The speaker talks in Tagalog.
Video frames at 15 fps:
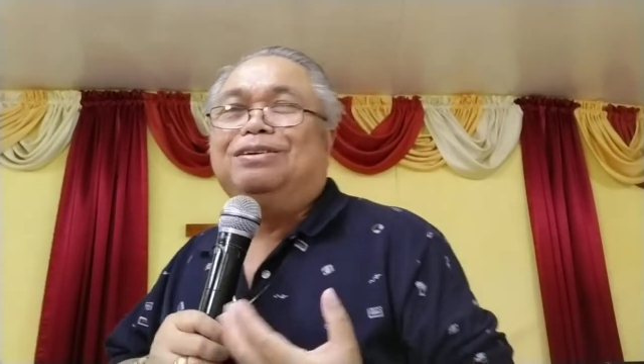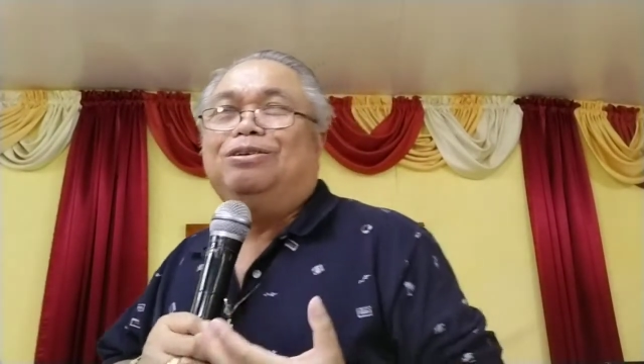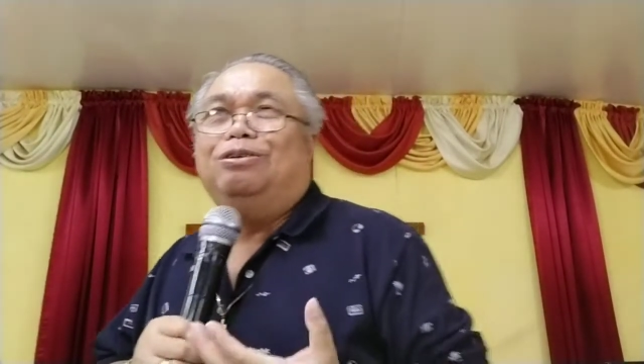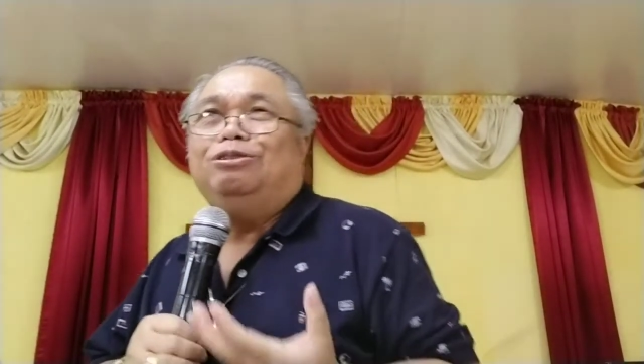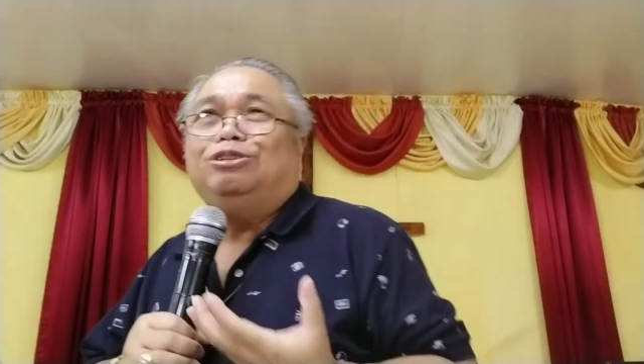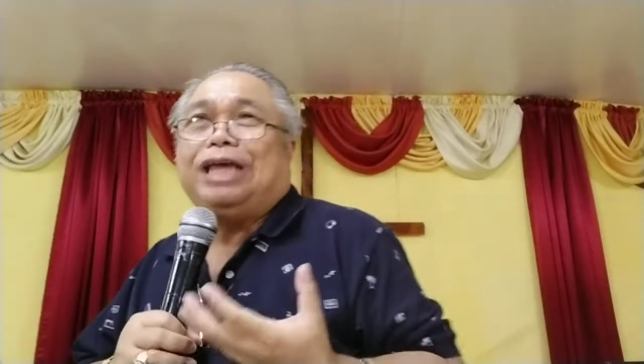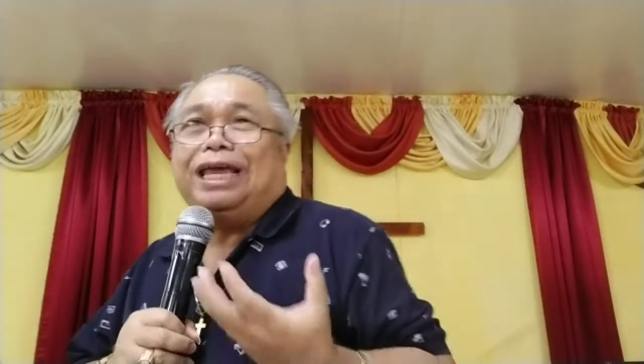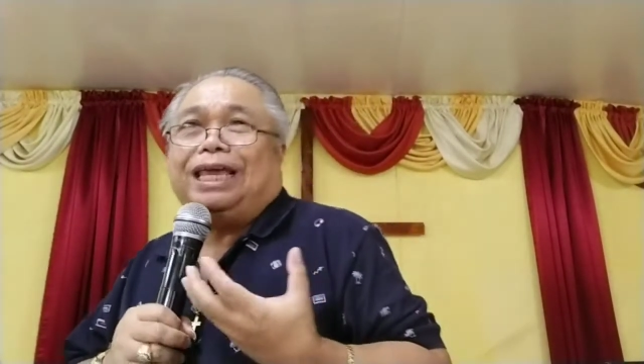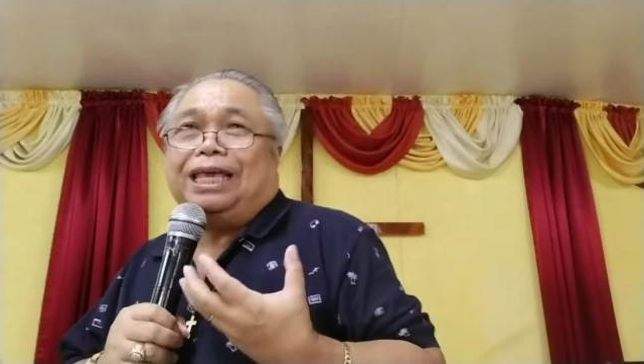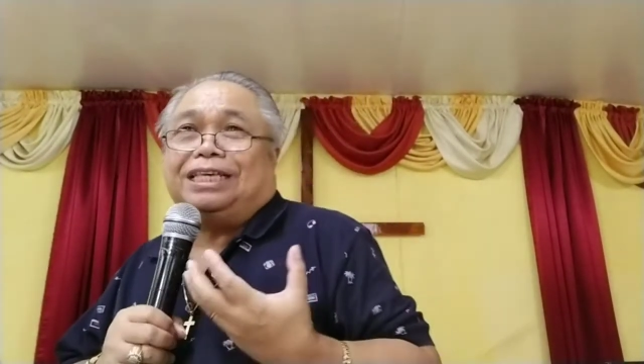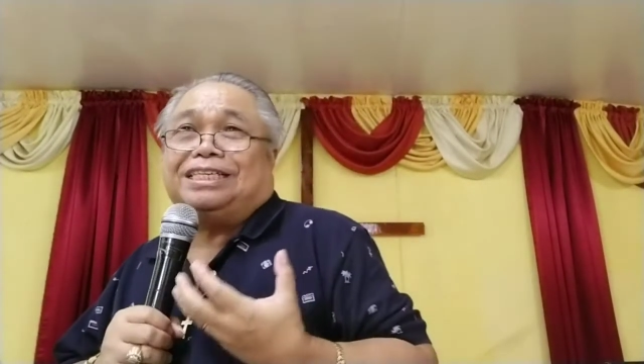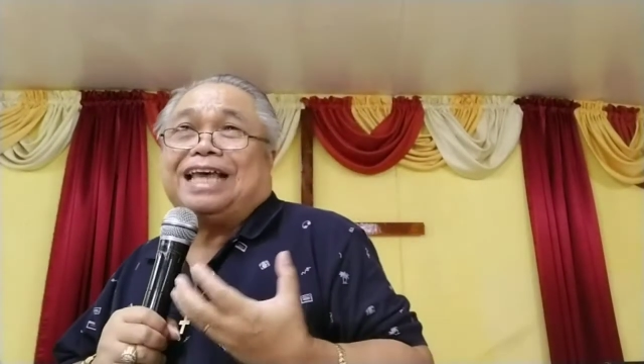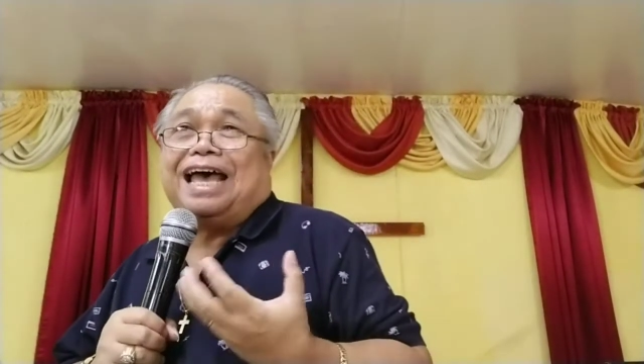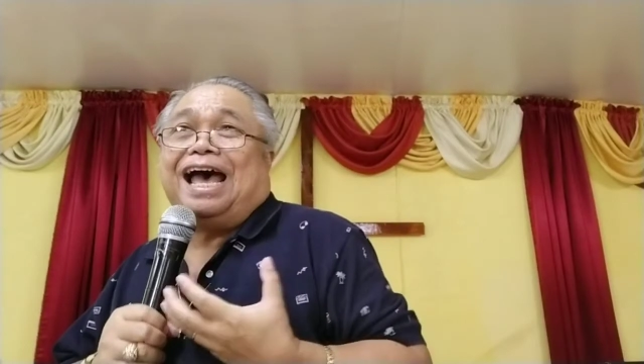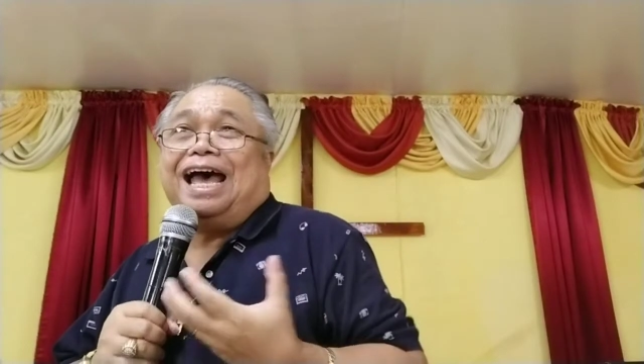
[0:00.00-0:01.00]
Unsay
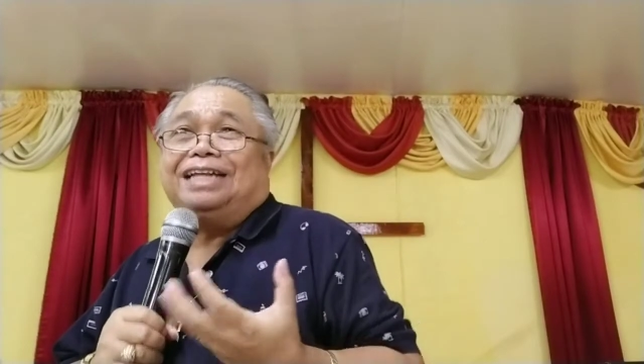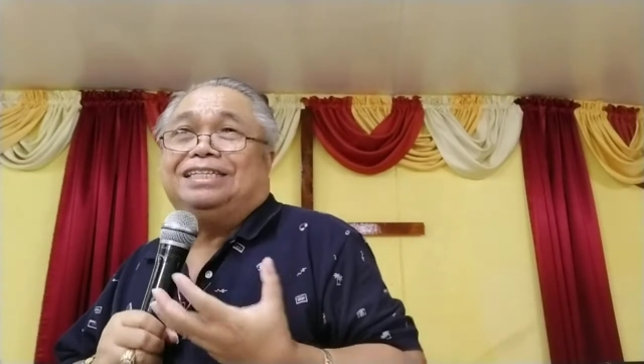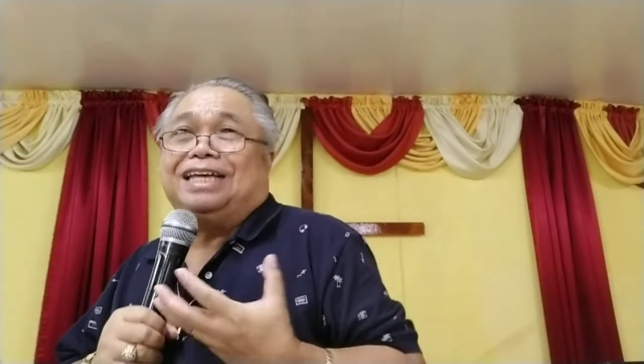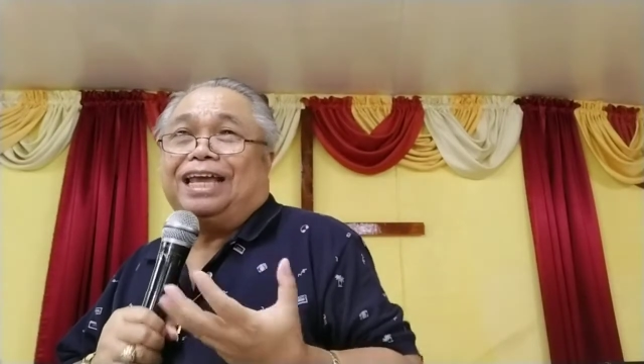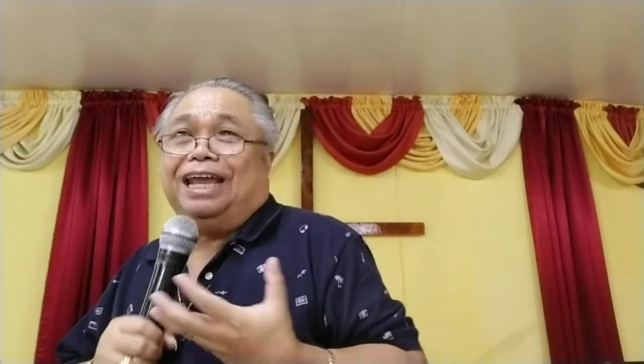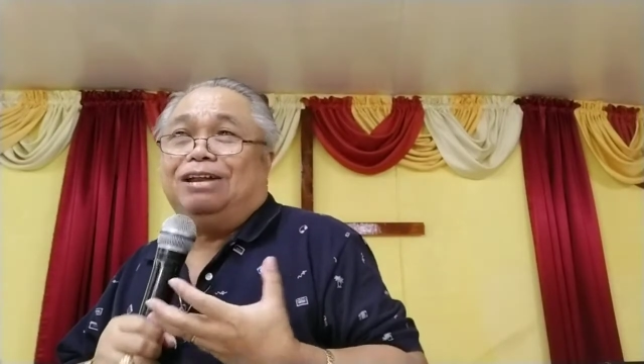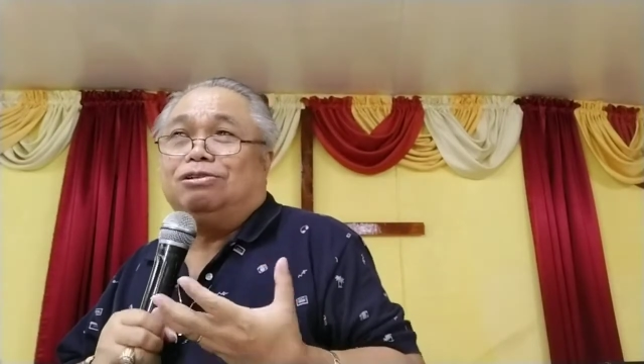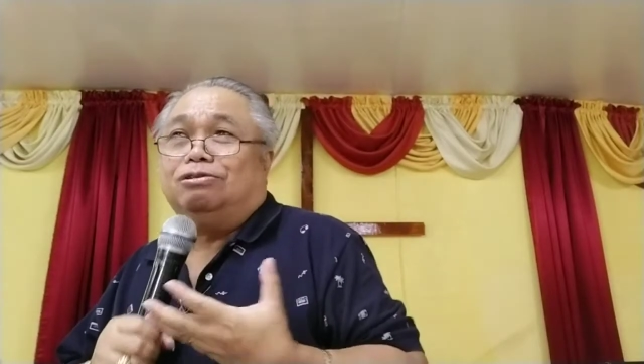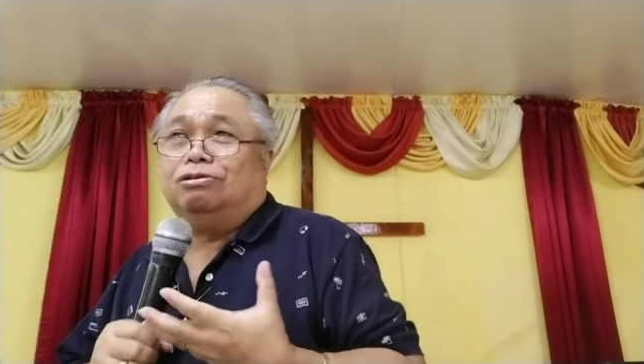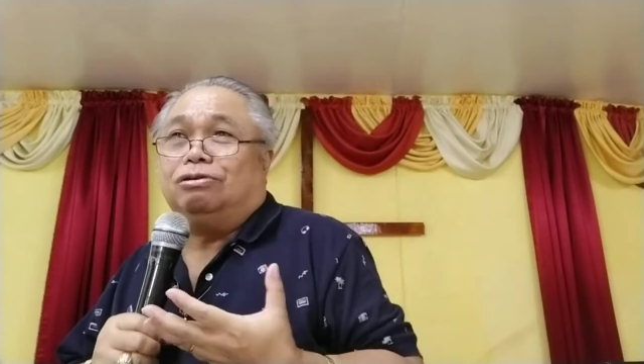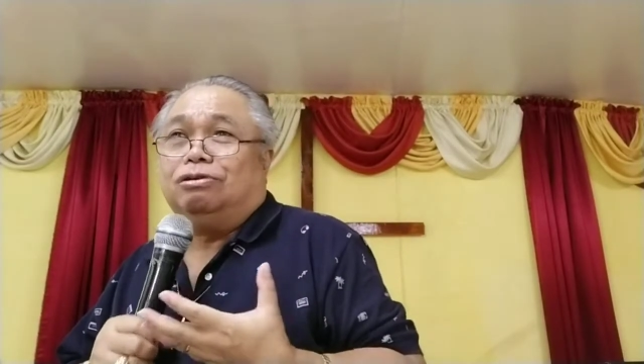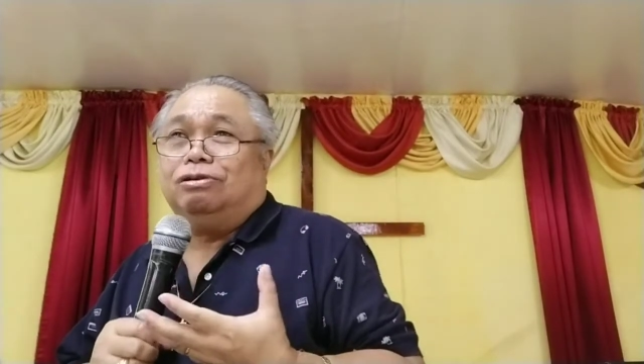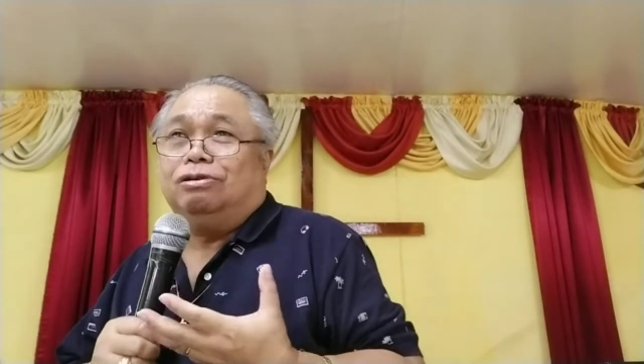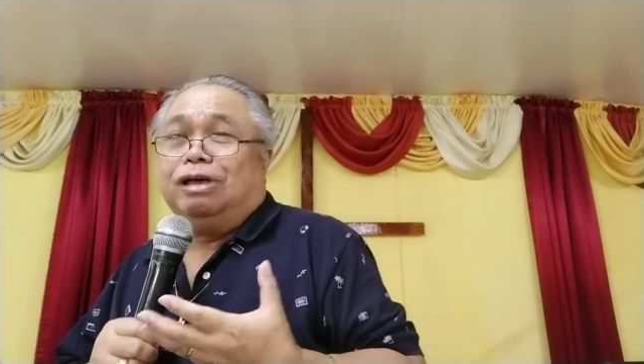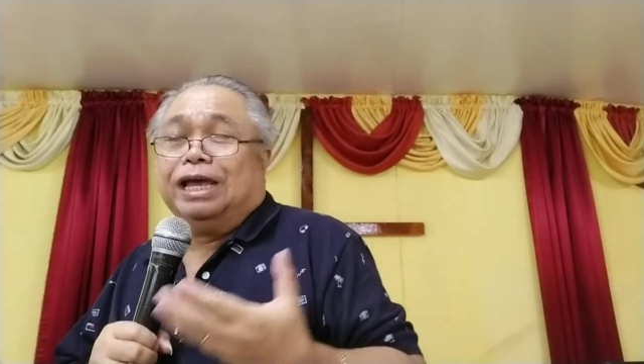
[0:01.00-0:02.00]
gisaad sa
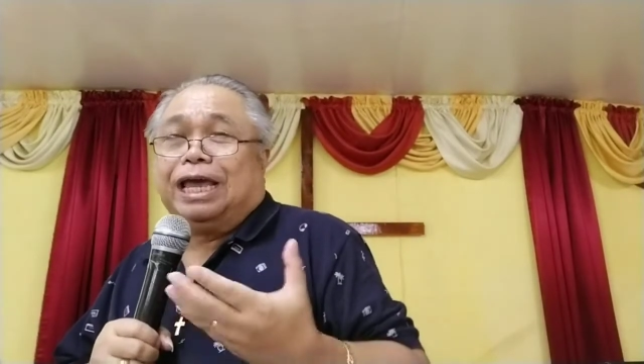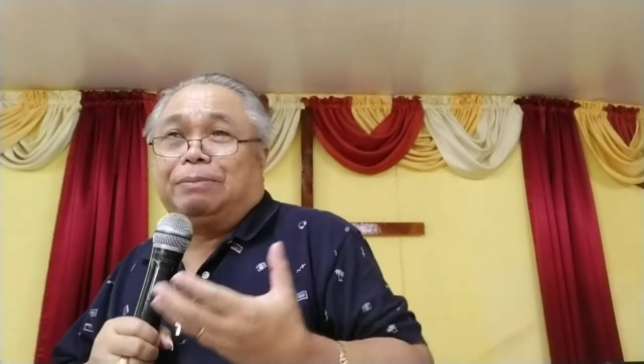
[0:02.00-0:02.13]
Ginoo.